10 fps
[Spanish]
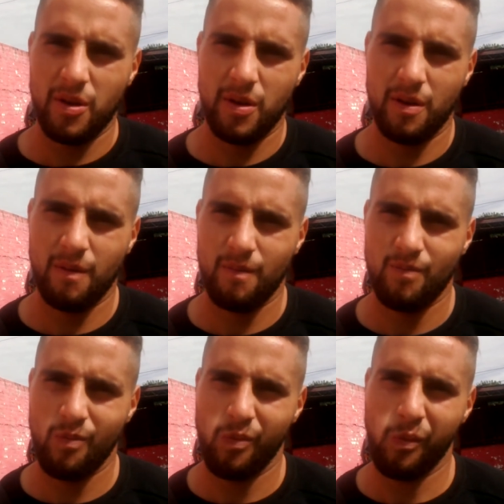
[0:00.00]
Che,
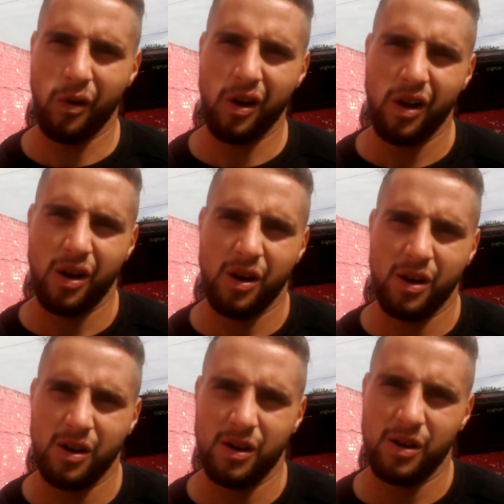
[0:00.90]
viene ahora otro rival
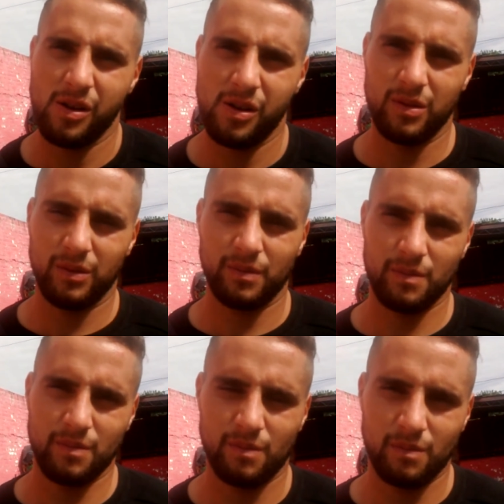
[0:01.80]
difícil, otro
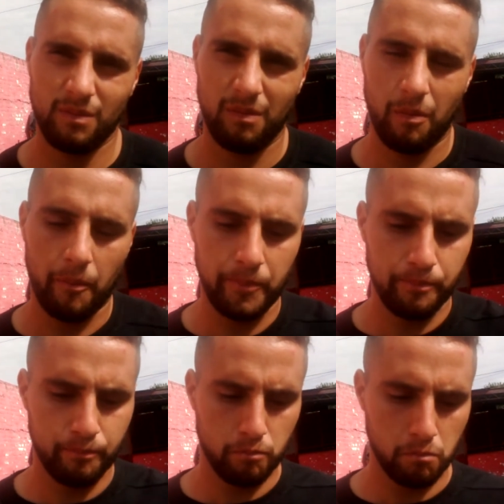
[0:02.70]
viaje, ir a
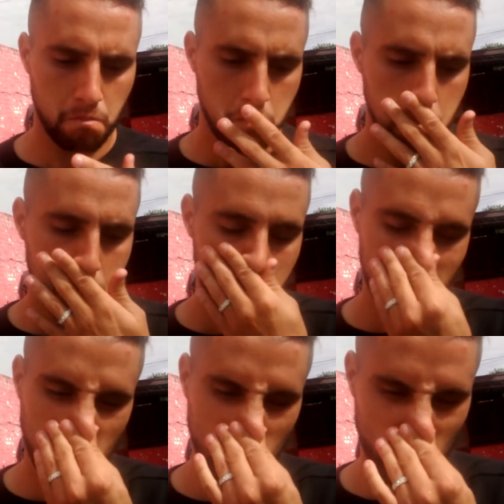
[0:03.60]
Rosario a enfrentar a Central
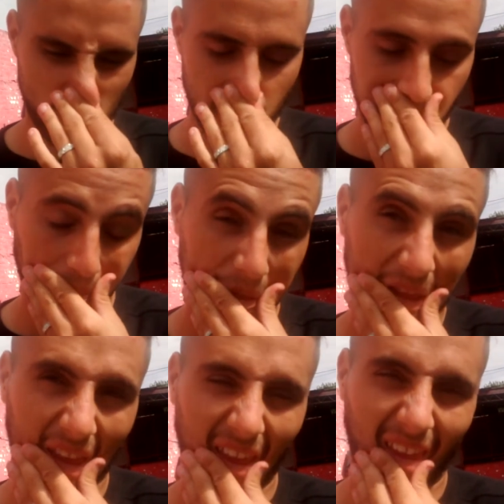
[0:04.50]
Córdoba, un rival que está
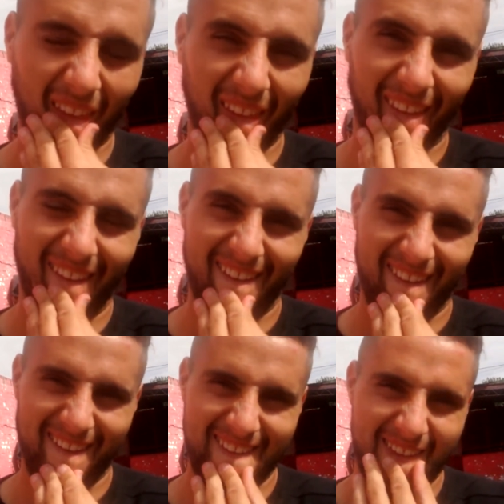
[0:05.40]
cerca también
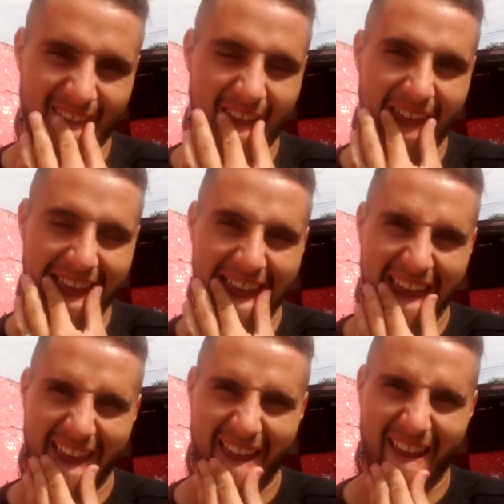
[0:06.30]
eh, en la zona del
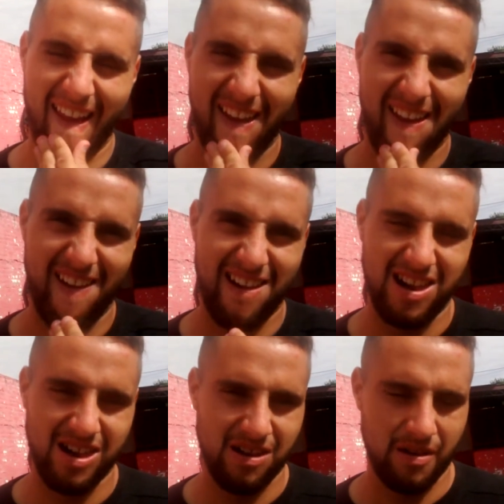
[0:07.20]
promedio,
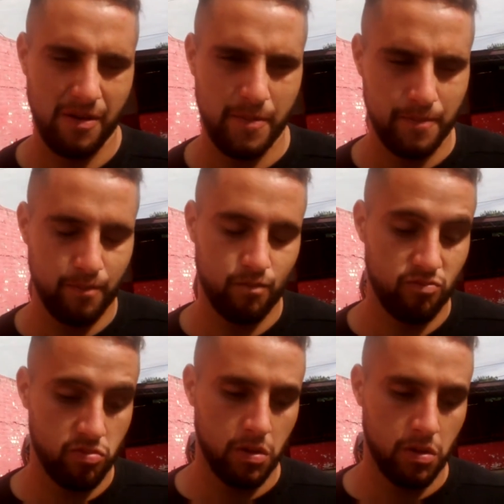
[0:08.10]
es, otro partido importante.